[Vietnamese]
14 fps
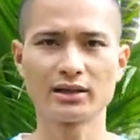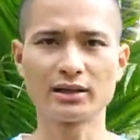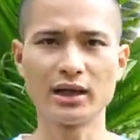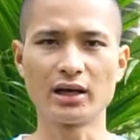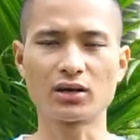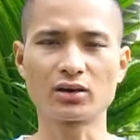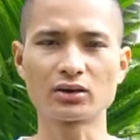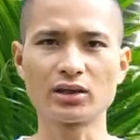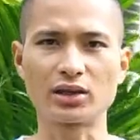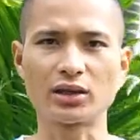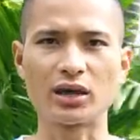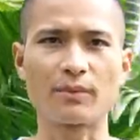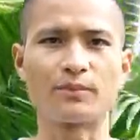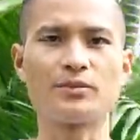để có thể
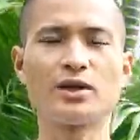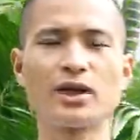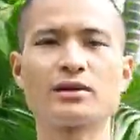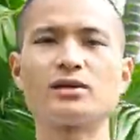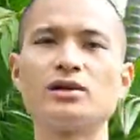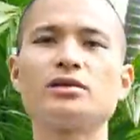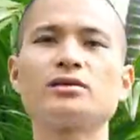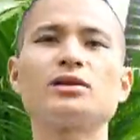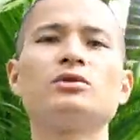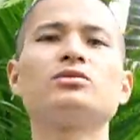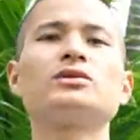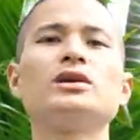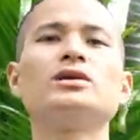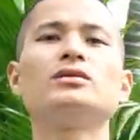cập nhật những
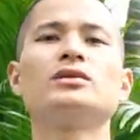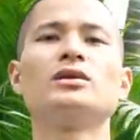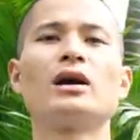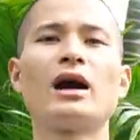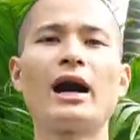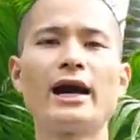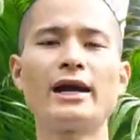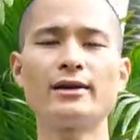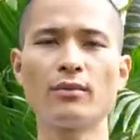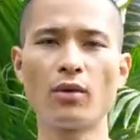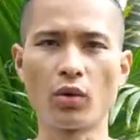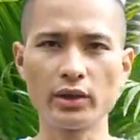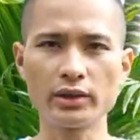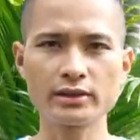thông tin hay
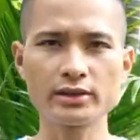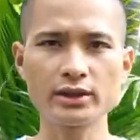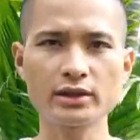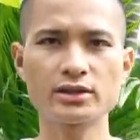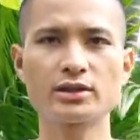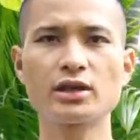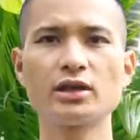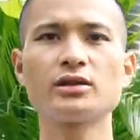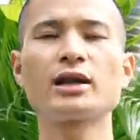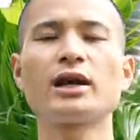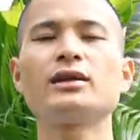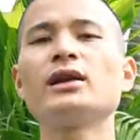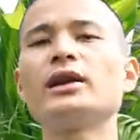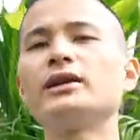bổ ích nhất trên
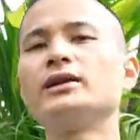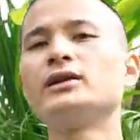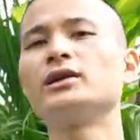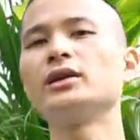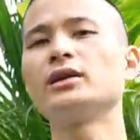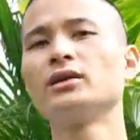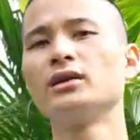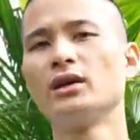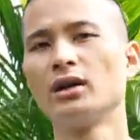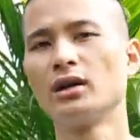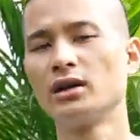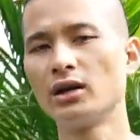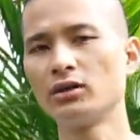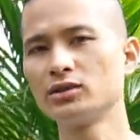kênh Lê Đình Kiên
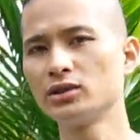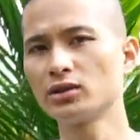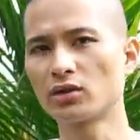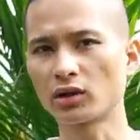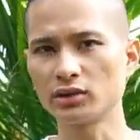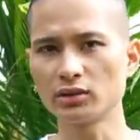nếu như có